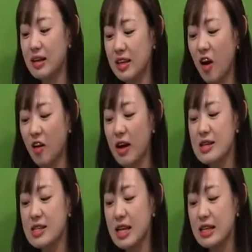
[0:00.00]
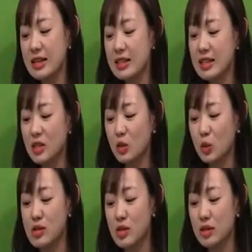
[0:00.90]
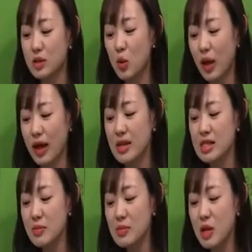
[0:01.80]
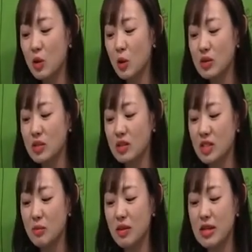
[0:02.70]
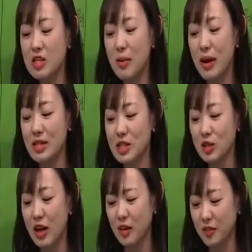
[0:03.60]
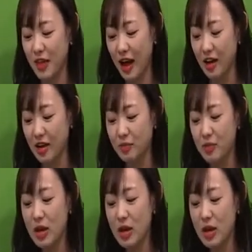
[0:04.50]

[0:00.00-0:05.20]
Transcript: 기업, 사당칠정 논쟁을 통해 신성론적 측면에서 발전하였다.